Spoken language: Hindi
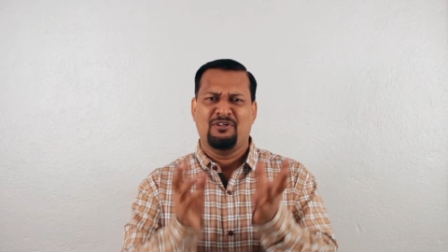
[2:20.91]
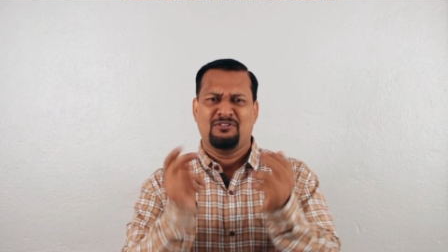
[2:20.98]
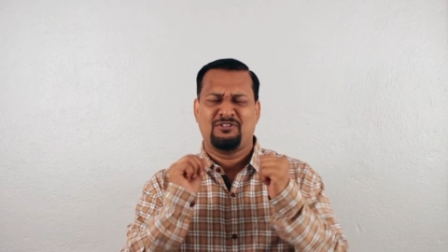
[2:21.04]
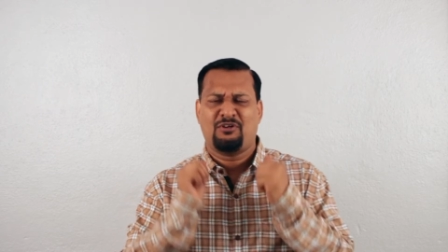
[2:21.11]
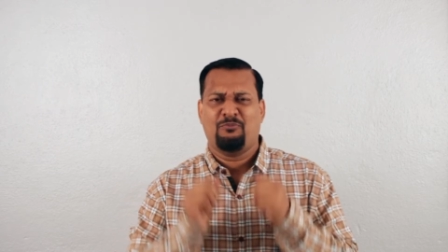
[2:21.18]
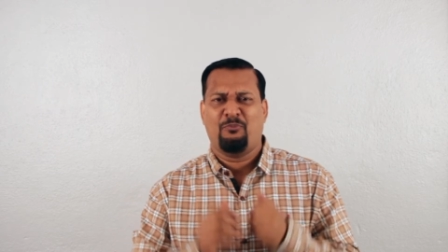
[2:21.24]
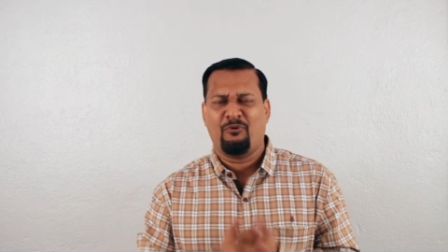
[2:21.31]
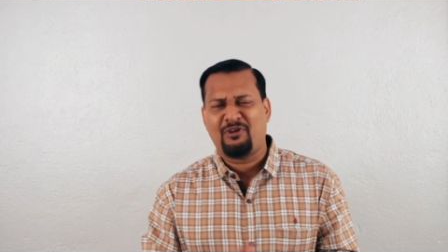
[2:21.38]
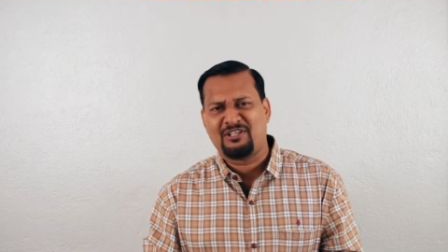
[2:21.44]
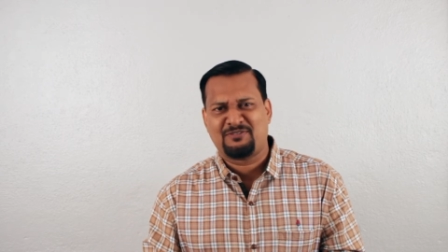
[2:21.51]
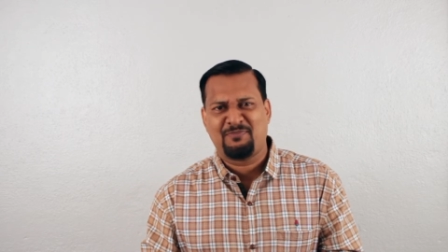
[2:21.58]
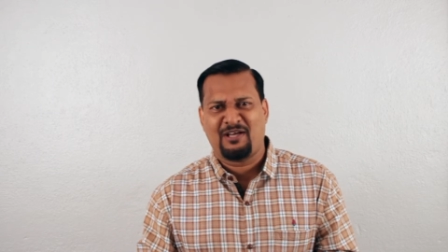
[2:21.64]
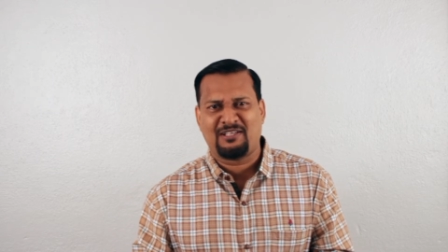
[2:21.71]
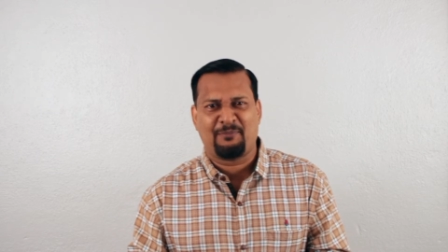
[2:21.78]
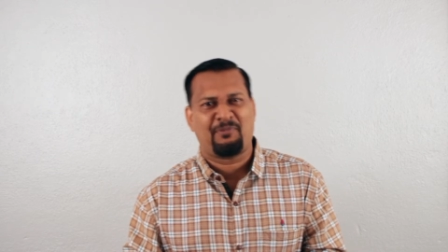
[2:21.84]
चलो बोनस
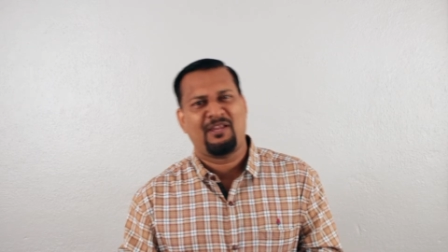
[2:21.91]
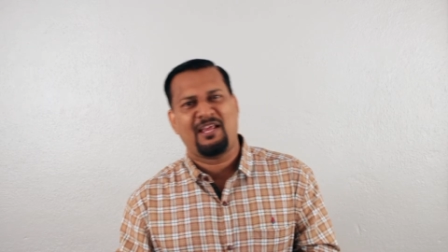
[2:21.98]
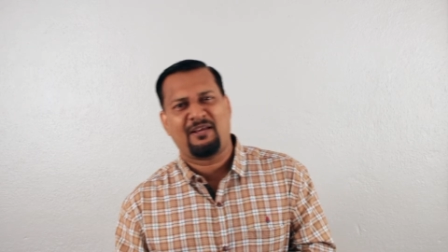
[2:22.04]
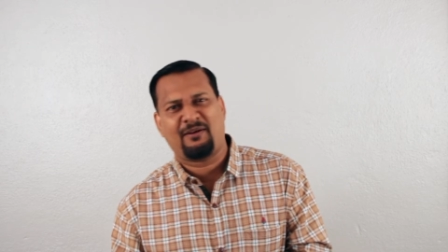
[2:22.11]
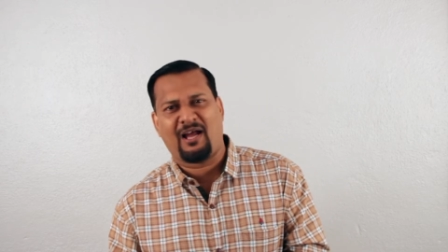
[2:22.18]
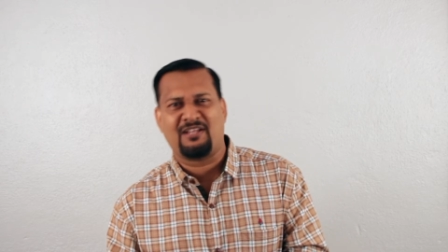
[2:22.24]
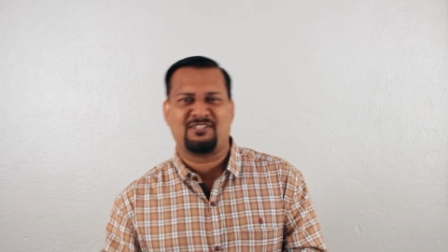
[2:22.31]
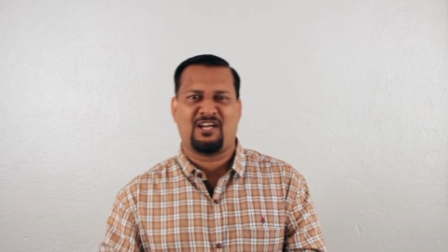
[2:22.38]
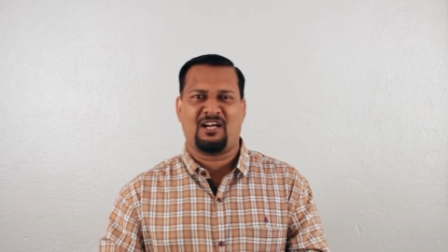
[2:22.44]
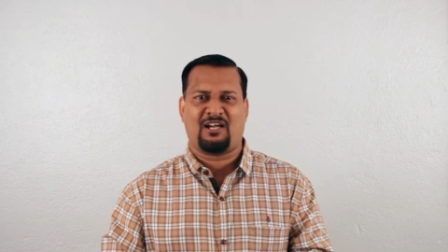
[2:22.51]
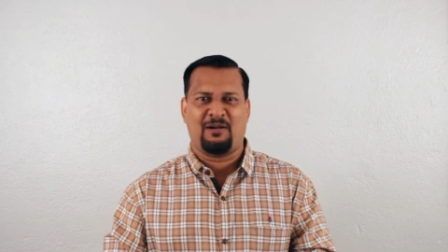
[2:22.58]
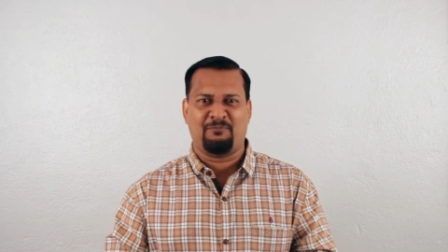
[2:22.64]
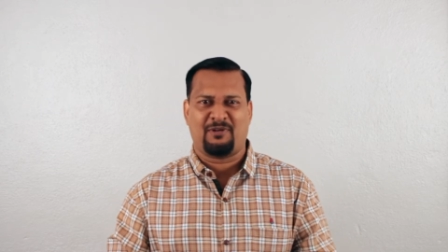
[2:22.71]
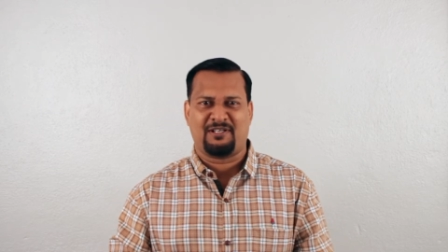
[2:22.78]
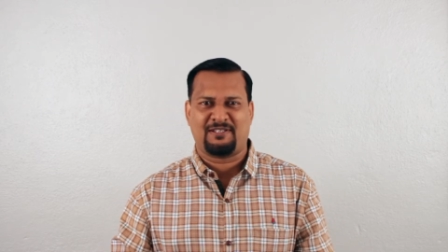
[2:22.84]
में आज आपके लिए अच्छा
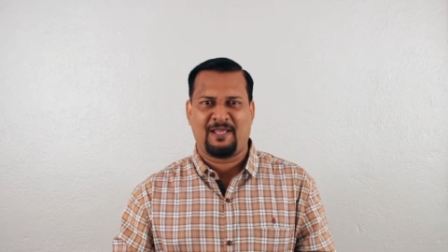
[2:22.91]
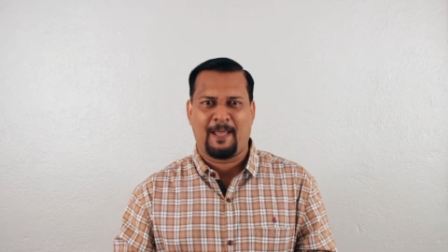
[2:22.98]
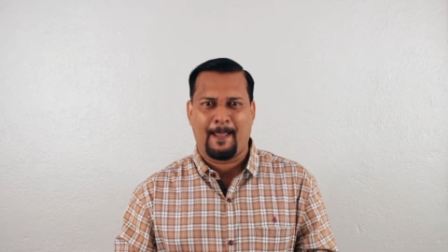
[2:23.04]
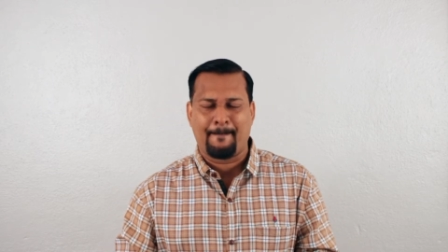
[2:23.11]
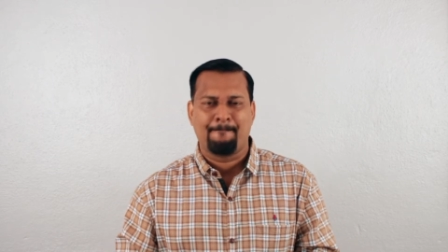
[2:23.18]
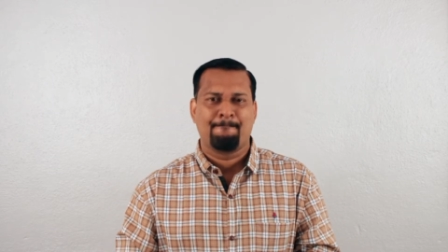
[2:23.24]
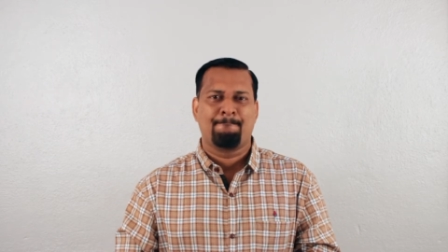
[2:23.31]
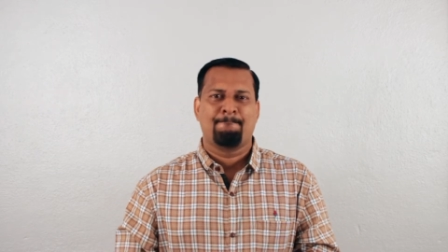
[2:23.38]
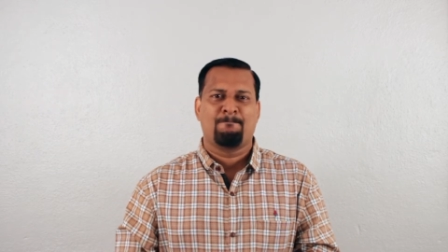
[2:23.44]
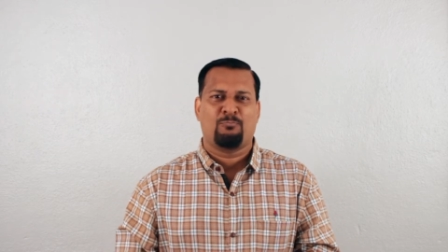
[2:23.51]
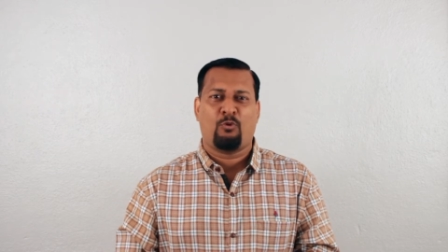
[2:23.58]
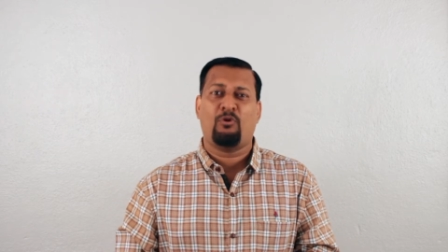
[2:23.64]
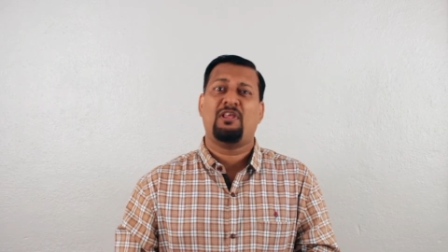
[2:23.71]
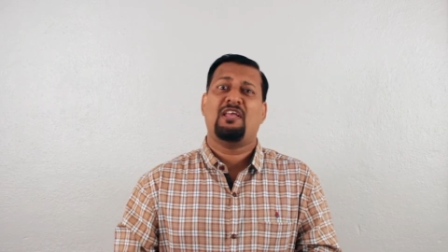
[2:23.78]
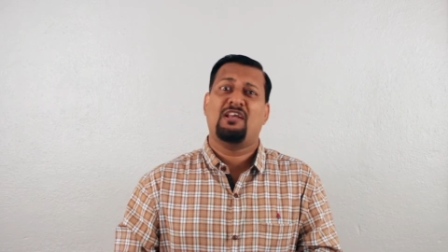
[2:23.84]
काम करते हैं
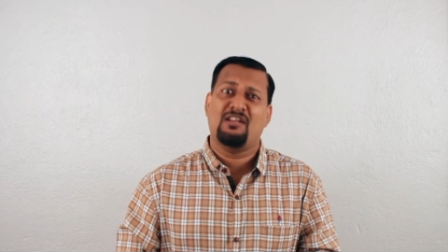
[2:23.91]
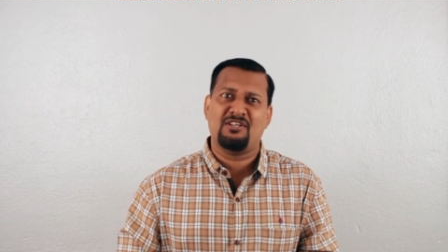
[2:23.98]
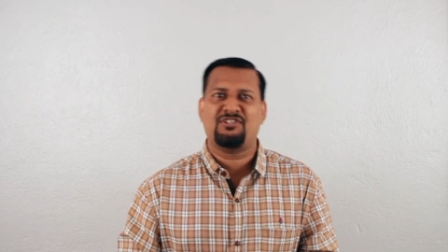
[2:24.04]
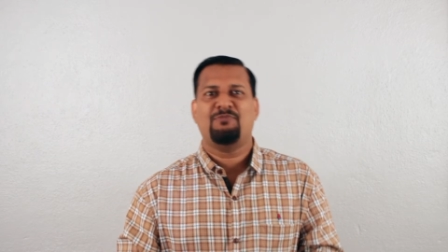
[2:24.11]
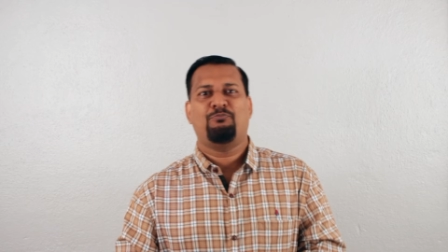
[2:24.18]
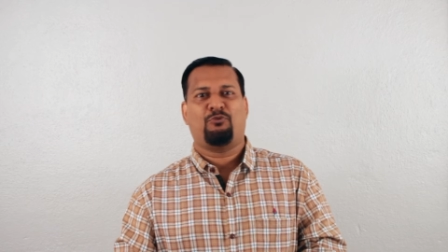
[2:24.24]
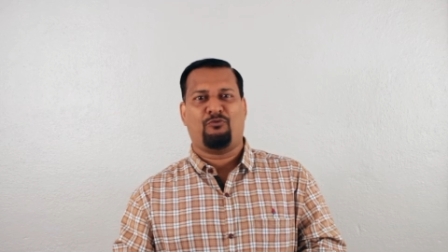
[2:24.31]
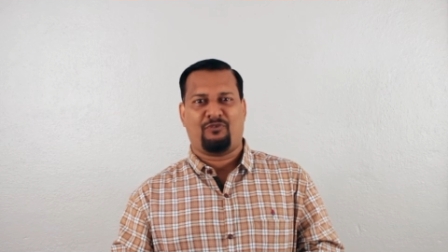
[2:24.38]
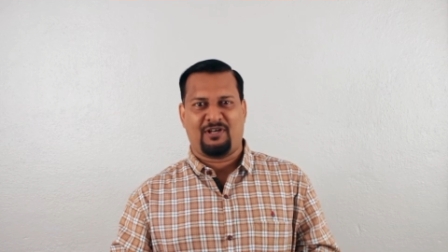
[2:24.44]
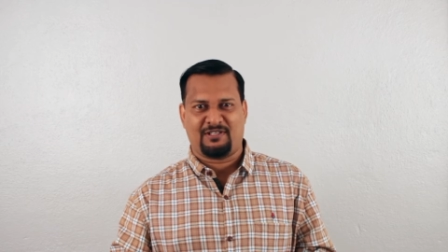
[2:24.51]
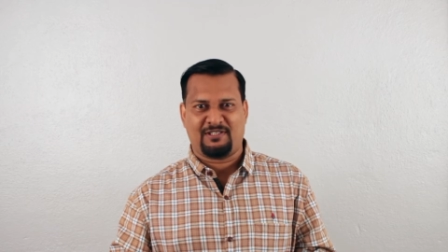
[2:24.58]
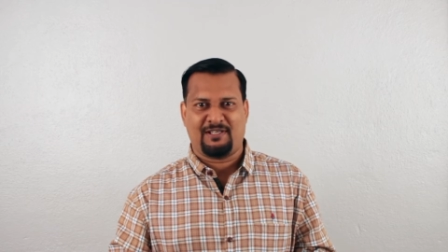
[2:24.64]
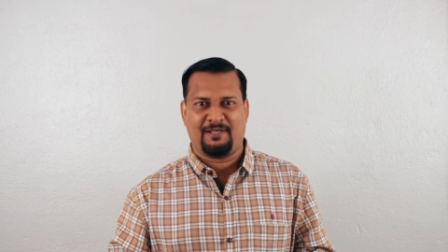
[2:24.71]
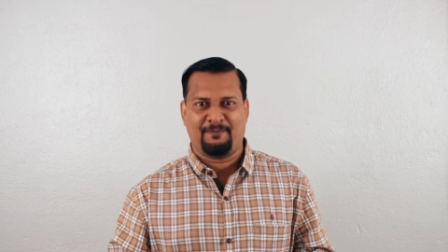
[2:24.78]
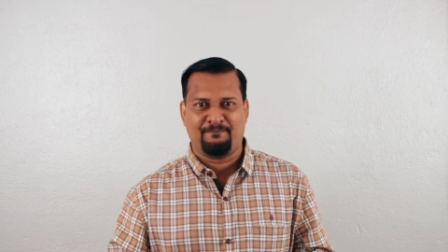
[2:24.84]
थोड़ी इंग्लिश इंप्रूव
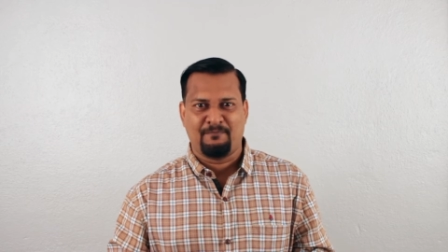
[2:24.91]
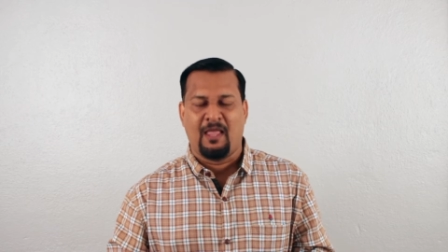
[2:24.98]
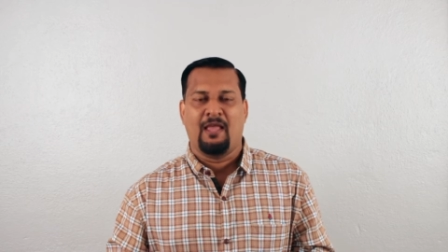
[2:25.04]
करते हैं